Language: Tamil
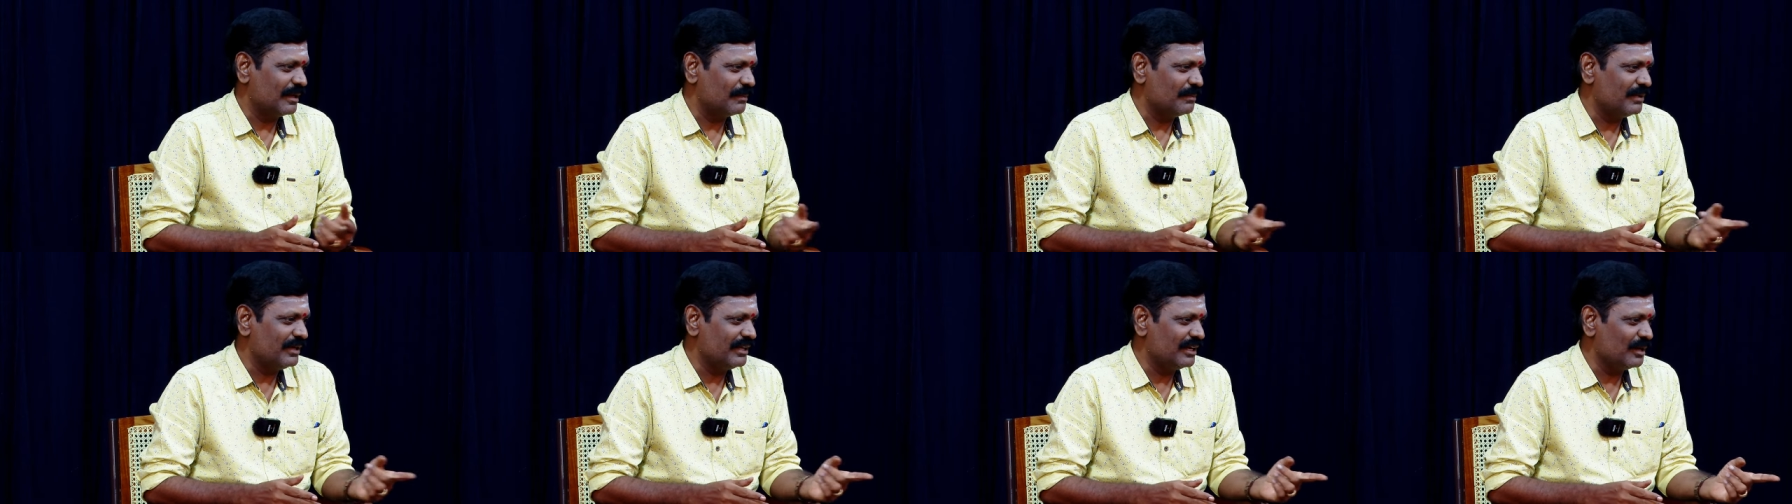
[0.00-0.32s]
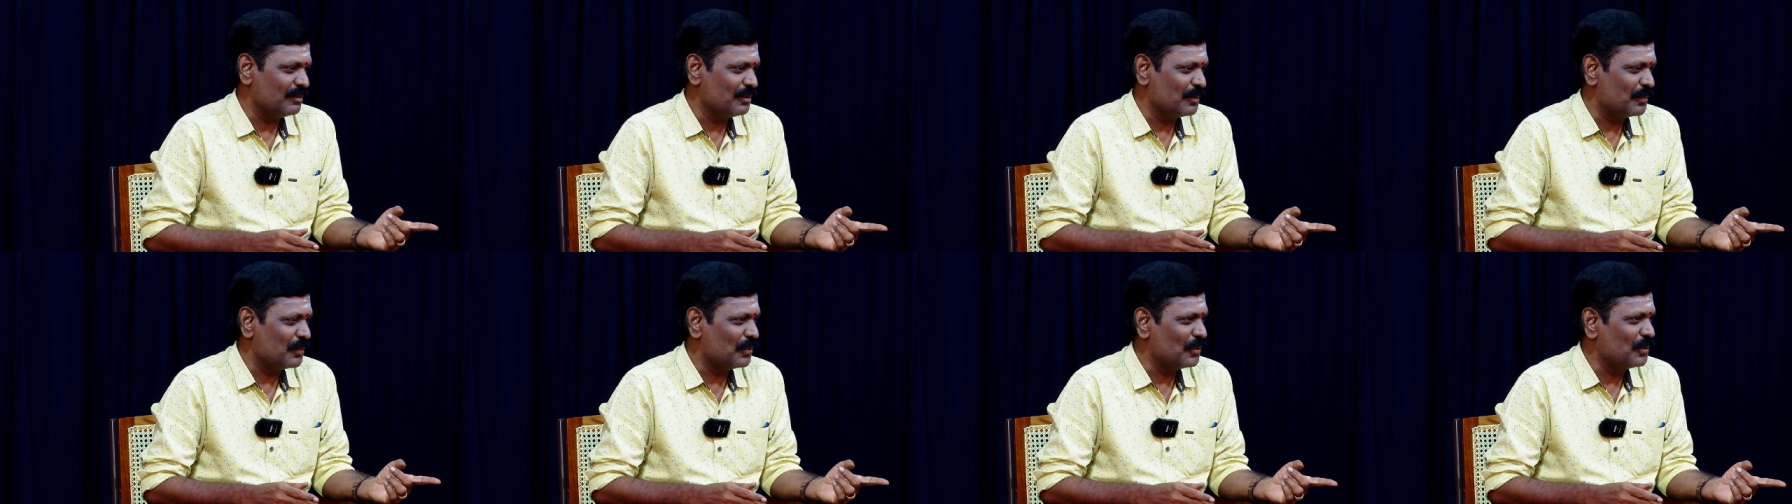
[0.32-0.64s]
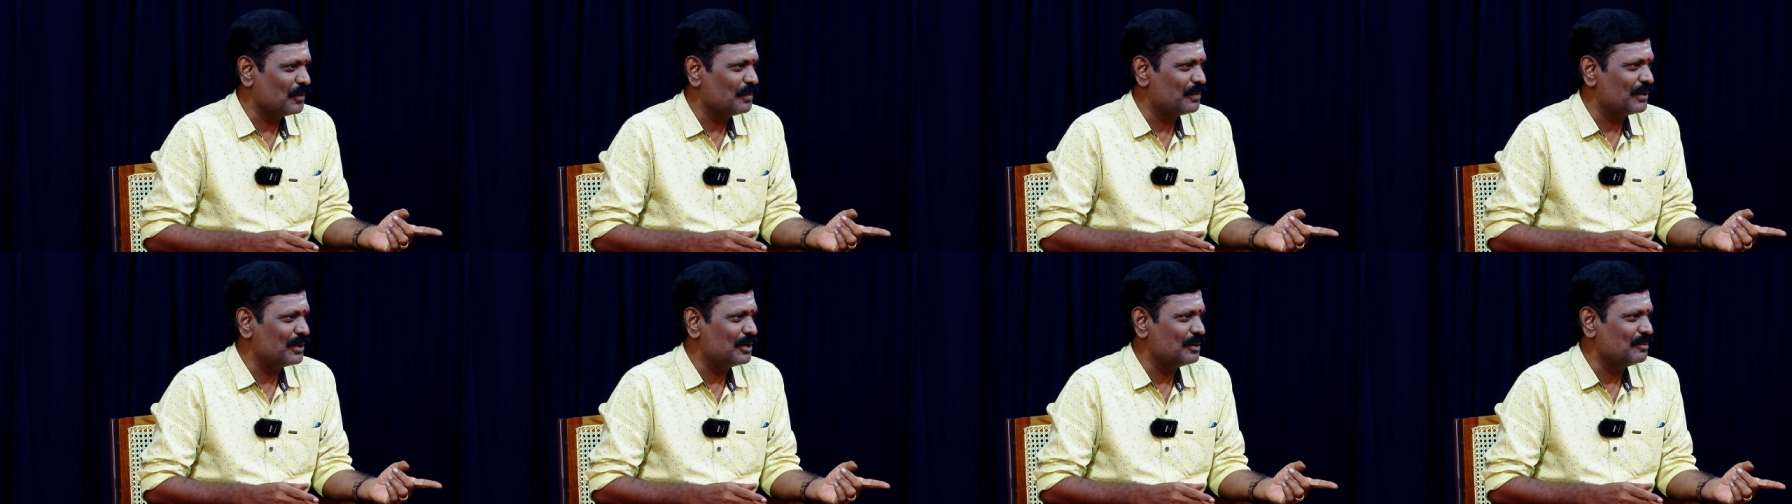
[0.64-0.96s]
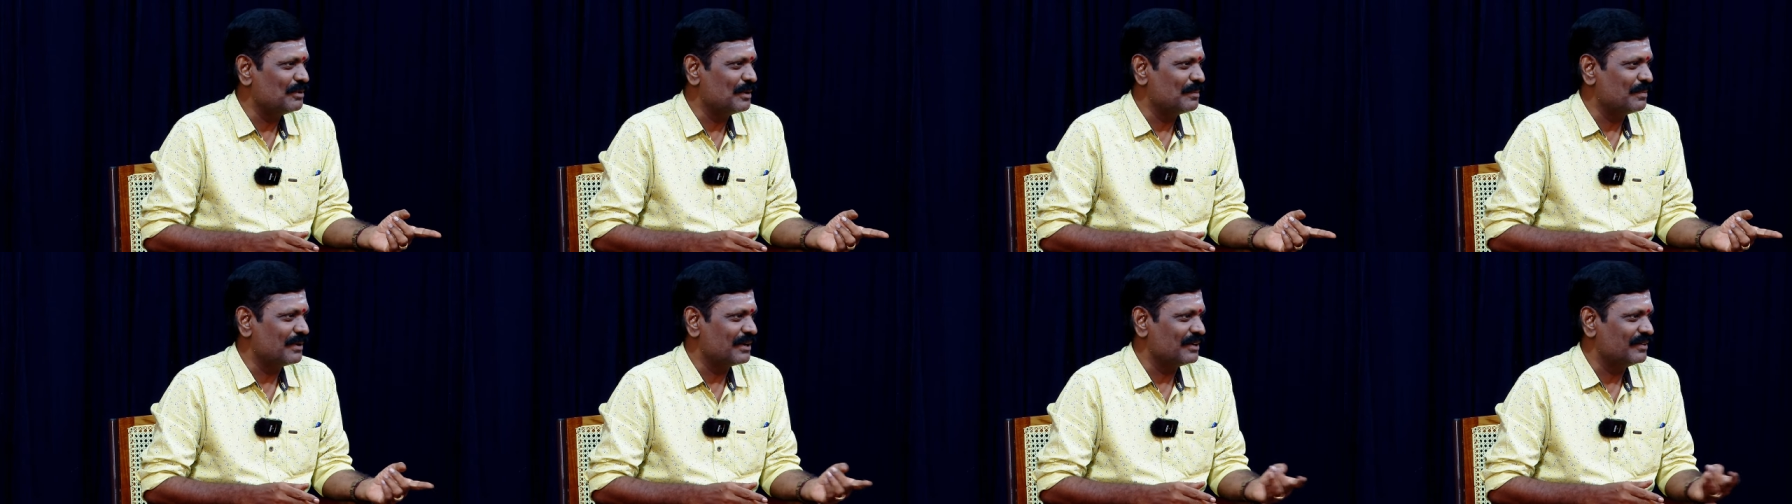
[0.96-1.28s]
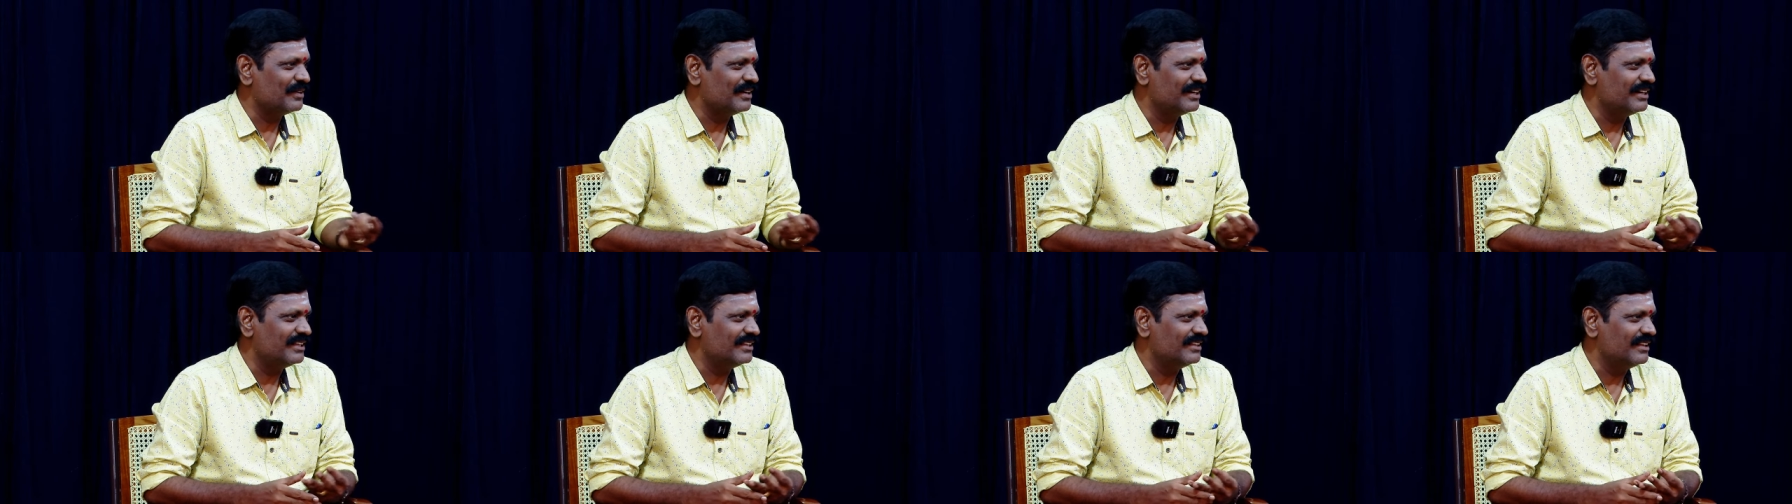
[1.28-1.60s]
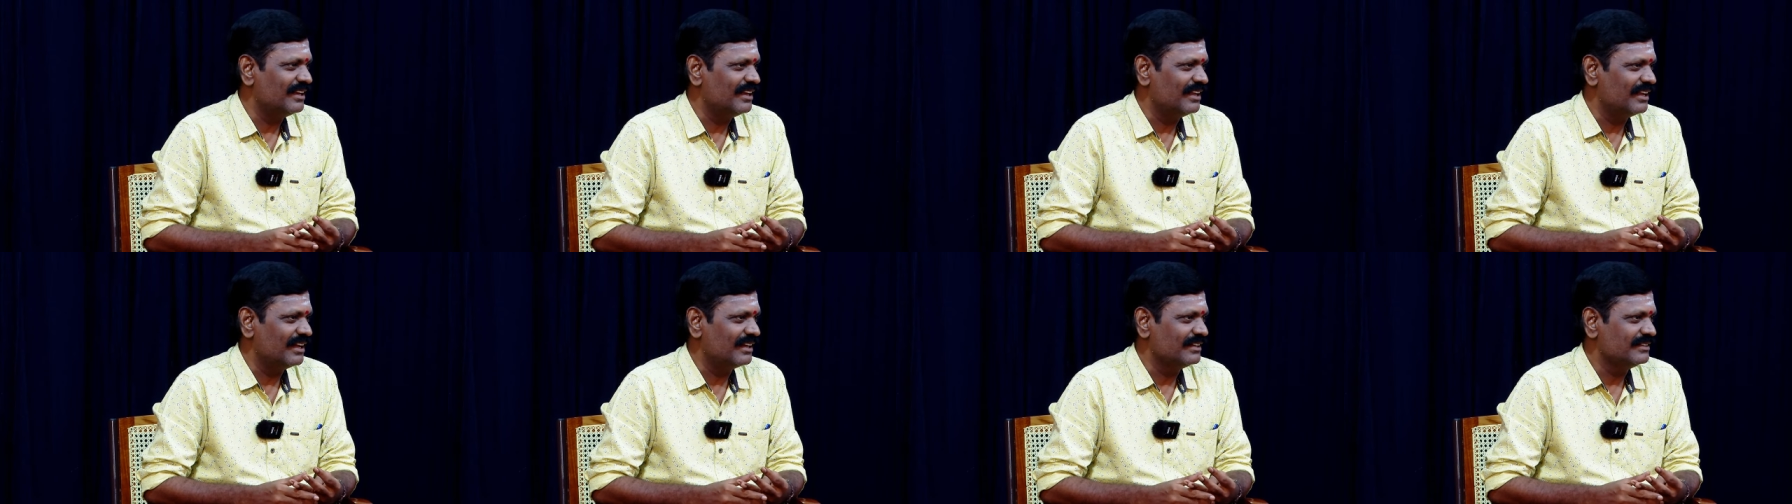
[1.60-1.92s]
தம்பிக்கு நம்ம ப்ரூவ் பண்ணணுமா பண்ண வேண்டியது
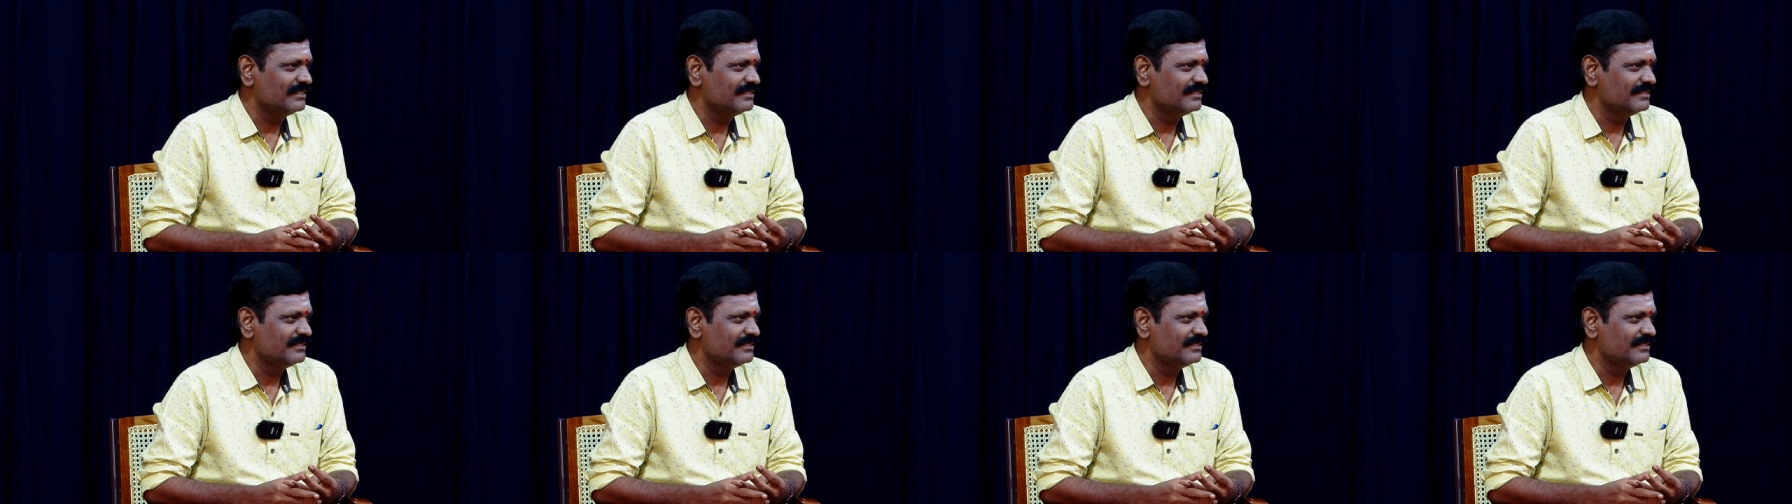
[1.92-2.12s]
இல்லையா